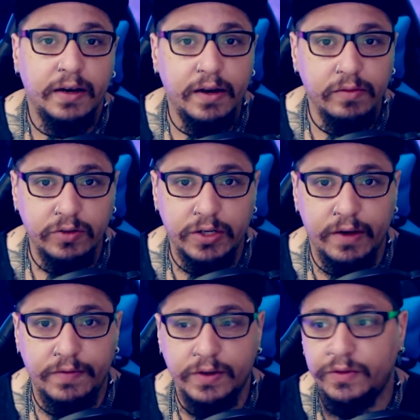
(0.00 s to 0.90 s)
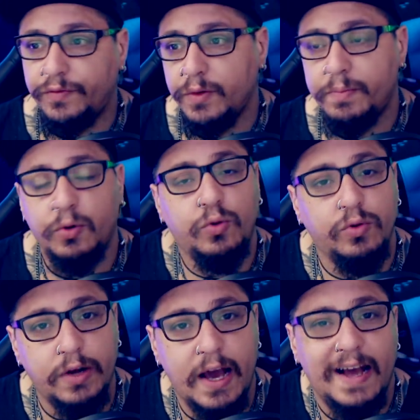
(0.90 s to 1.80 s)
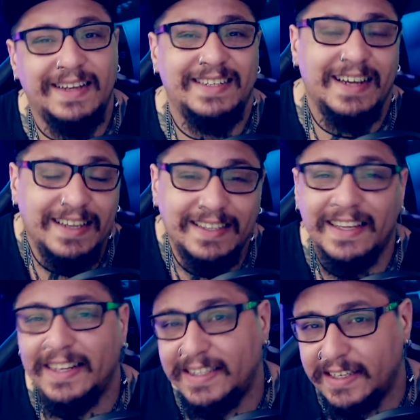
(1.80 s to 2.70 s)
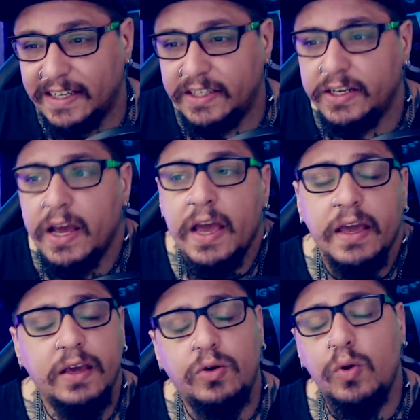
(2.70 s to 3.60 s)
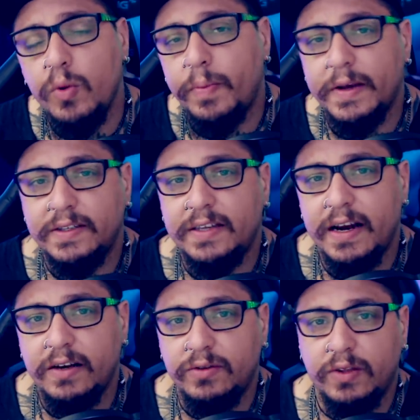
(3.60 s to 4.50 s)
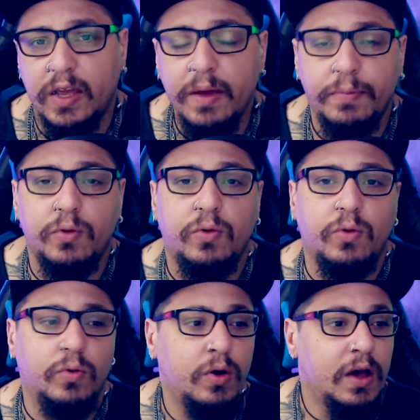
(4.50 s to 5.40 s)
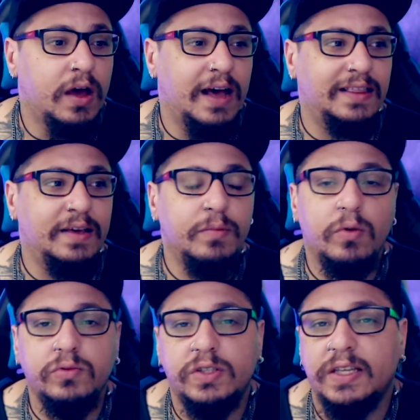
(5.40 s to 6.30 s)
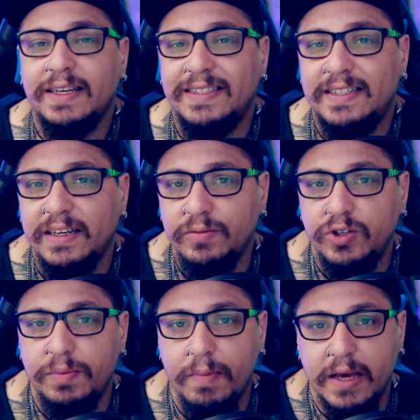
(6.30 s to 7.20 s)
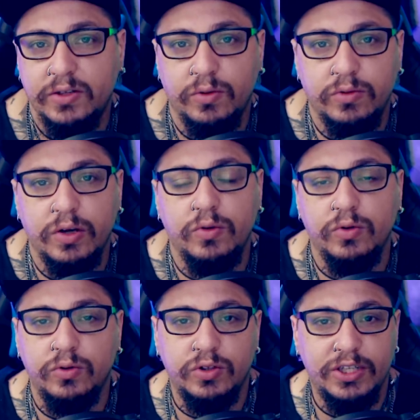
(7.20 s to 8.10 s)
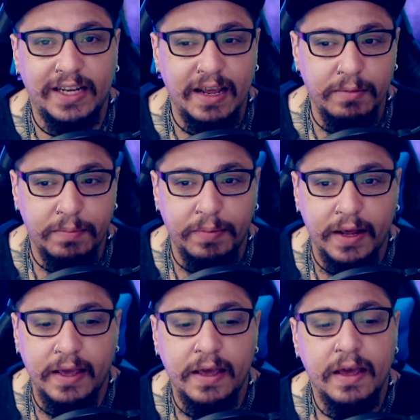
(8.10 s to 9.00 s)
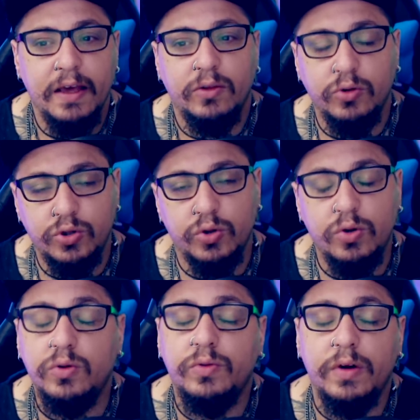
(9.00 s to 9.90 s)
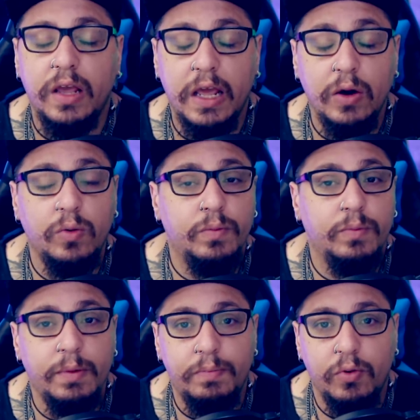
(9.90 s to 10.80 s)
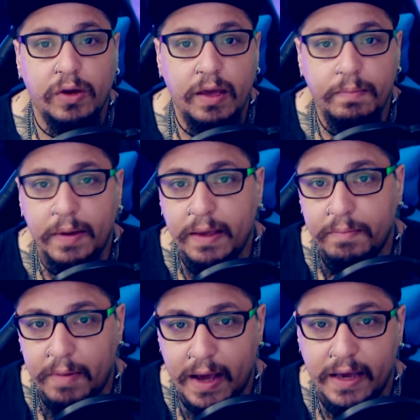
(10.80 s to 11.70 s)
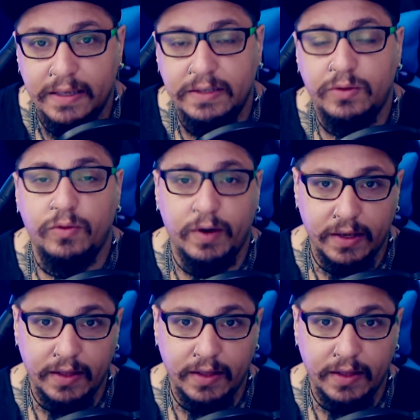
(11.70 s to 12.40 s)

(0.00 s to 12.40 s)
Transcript: não tinha visto, fui procurar, achei interessante e com o passar do tempo, com a demonstração de mais conteúdo, de gameplay, do jogo, eu me empolguei bem mais com a